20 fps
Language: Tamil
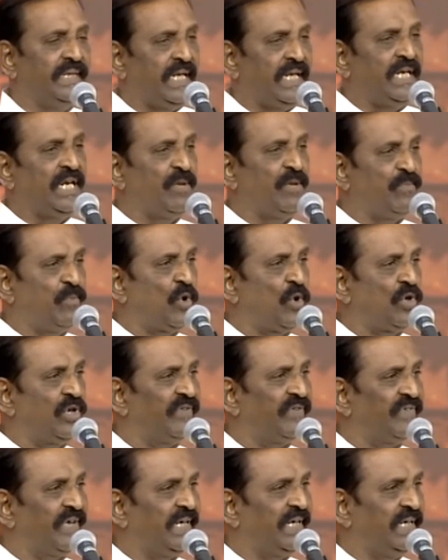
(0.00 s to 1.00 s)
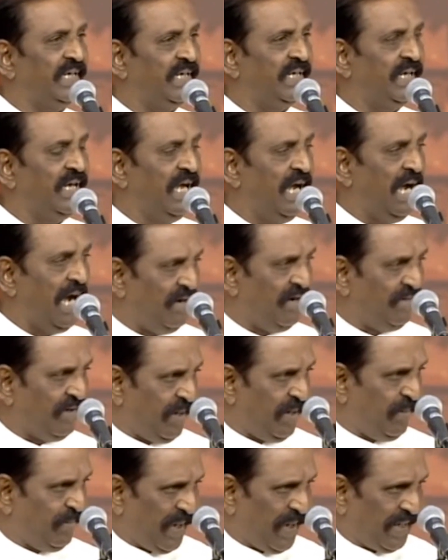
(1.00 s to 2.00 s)
என்னை போன்றவர்கள்
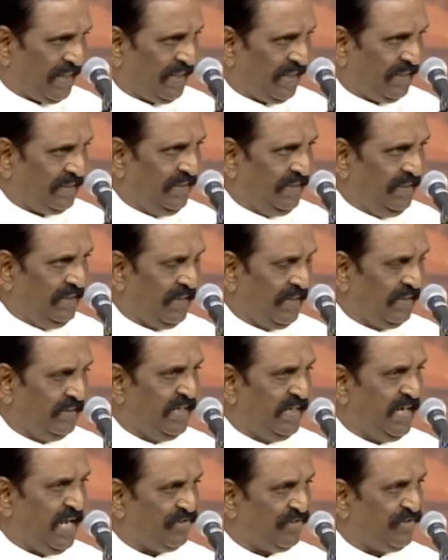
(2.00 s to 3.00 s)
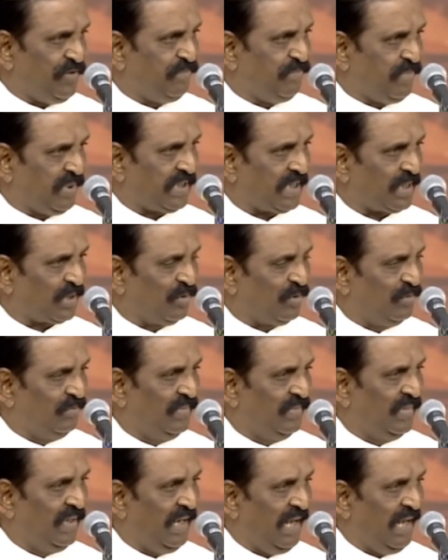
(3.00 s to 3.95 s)
அவரை பக்கத்தில் இருந்து நேசிப்பதற்கும்